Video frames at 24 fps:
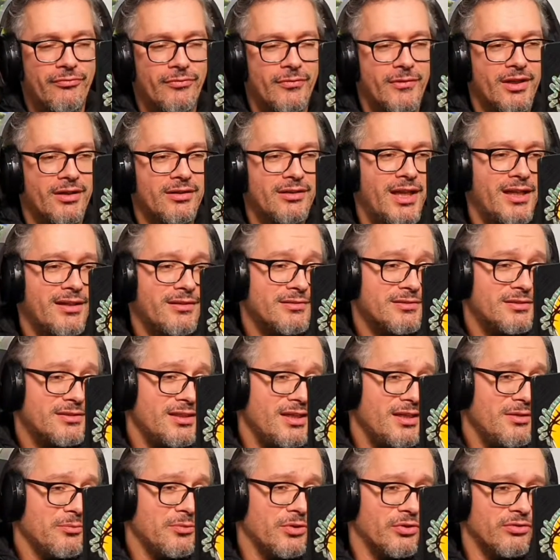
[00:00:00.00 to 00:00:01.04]
Claro que
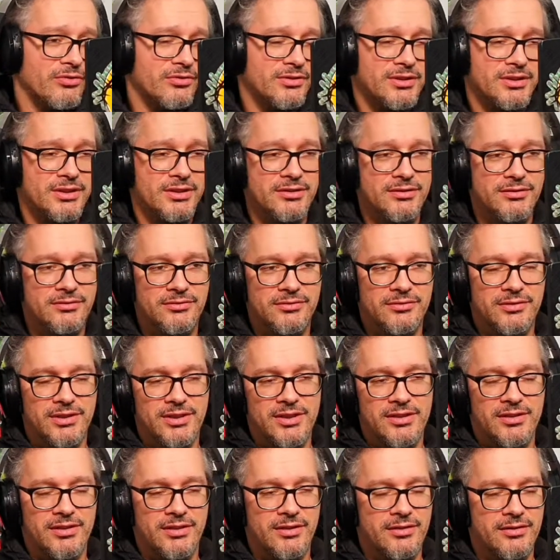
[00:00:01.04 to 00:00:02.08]
sim, meu. Então,
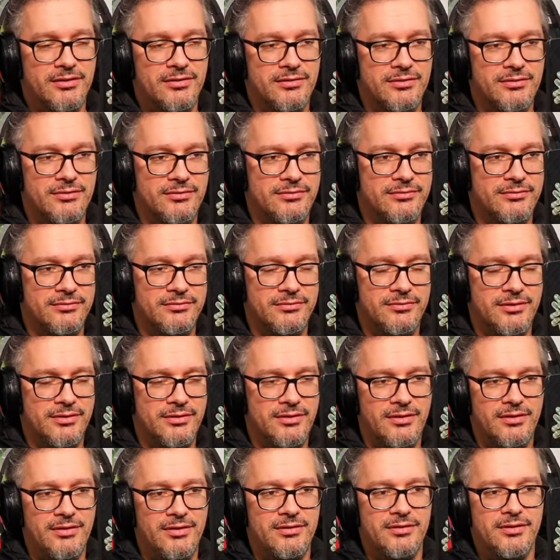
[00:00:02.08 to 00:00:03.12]
é...
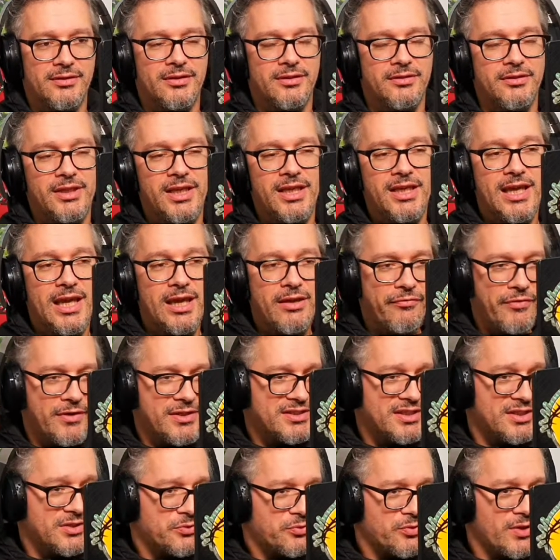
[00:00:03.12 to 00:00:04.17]
Ninguém fez
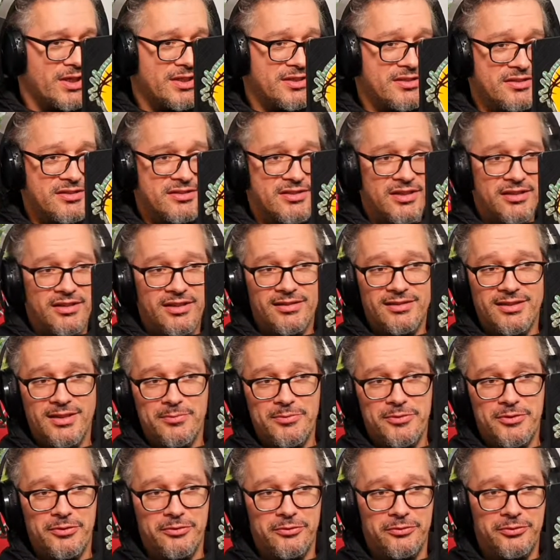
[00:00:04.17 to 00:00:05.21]
isso antes, de certeza
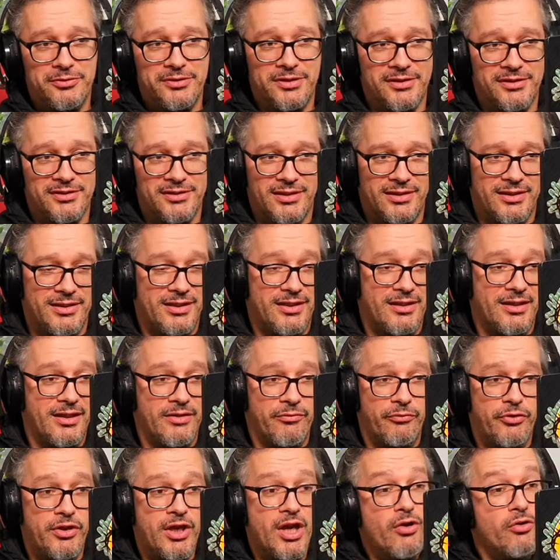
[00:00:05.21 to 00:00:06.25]
absoluta. É...
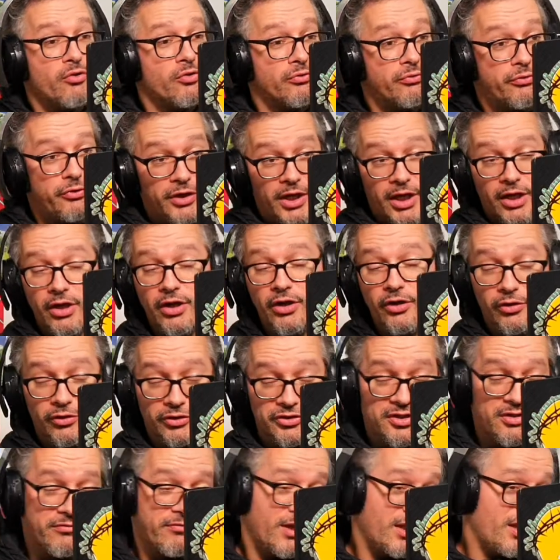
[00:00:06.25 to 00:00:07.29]
Fui eu, fui eu que
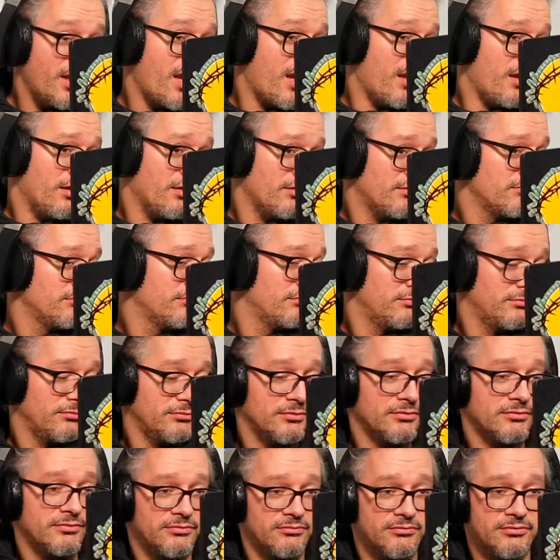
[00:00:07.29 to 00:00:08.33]
tive a ideia.
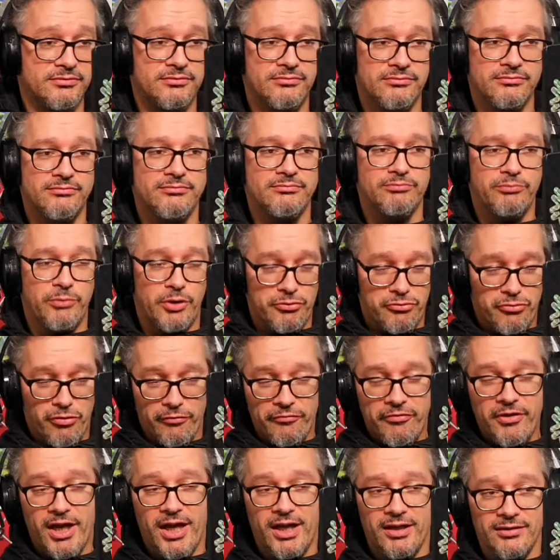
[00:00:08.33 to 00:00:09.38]
Pode
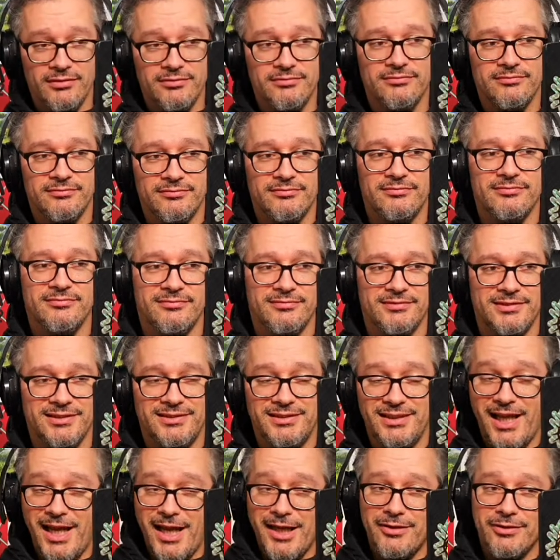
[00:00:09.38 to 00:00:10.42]
confiar. É
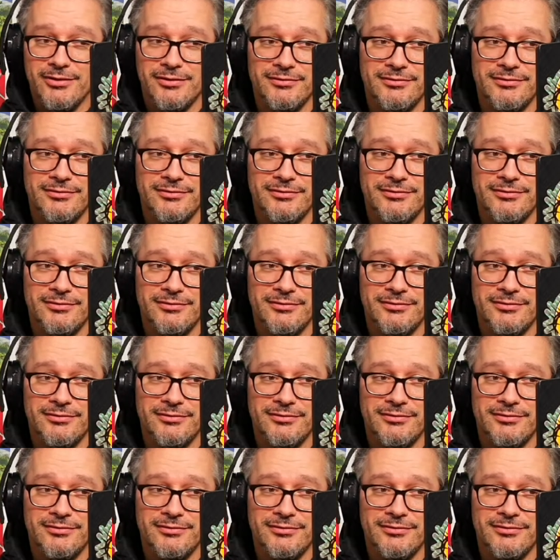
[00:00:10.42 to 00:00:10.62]
sério.